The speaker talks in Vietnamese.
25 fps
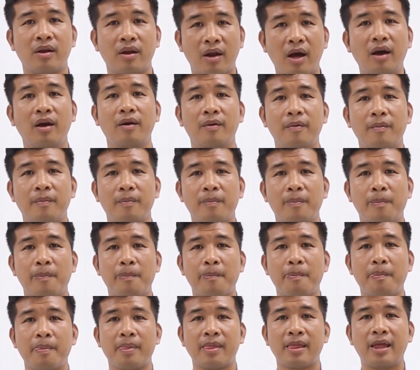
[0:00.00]
đó
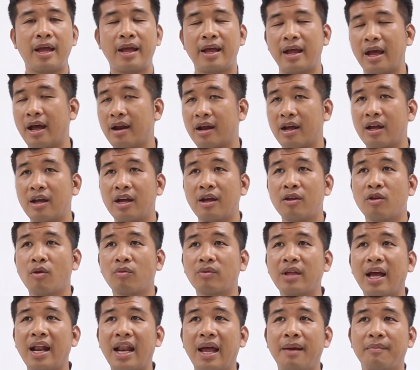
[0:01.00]
thì à, khi
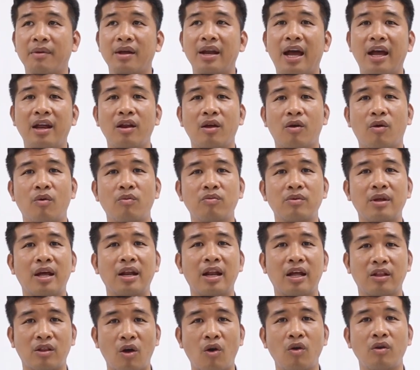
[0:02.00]
chúng ta làm cái đấy thì cũng
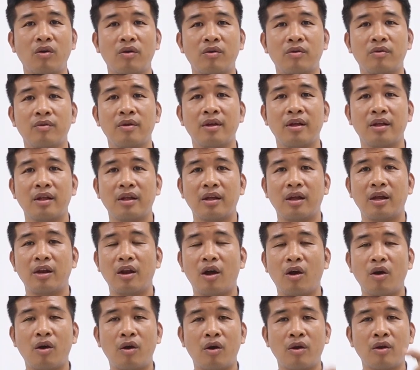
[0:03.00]
rất là tốt thì
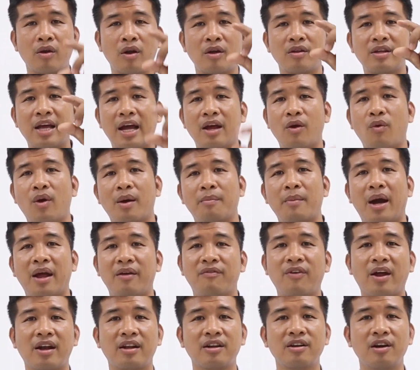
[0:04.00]
nó nó dày khoảng 7
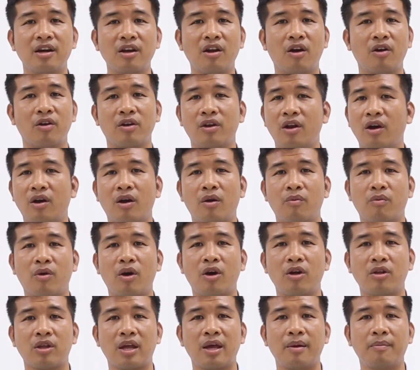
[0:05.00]
phân rưỡi thôi nó không
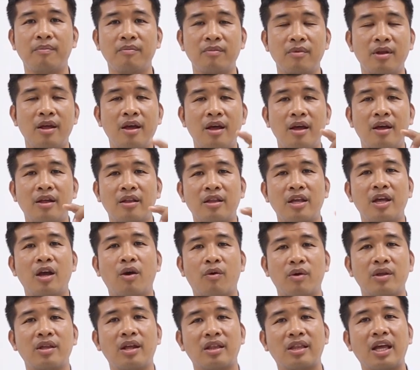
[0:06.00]
có chiếm
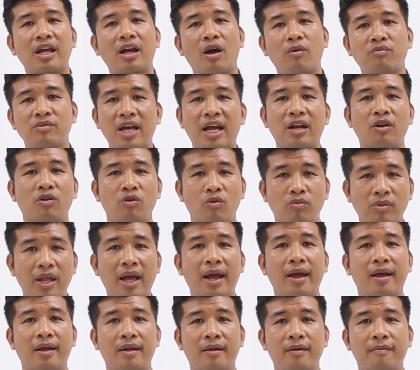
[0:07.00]
nhiều cái diện tích không gian của chúng
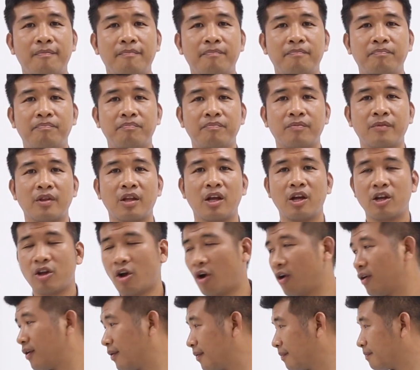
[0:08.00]
ta
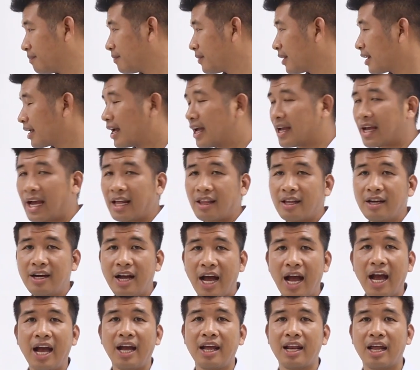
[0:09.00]
rồi cái cách thứ
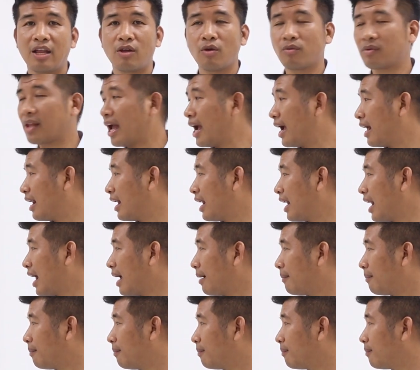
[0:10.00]
hai để chúng ta
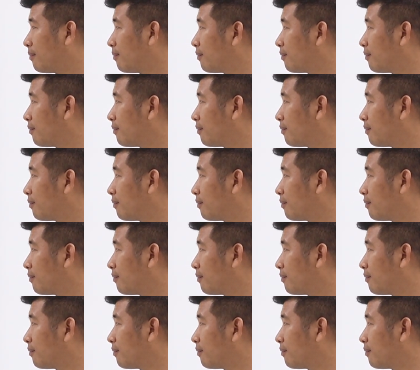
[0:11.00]
làm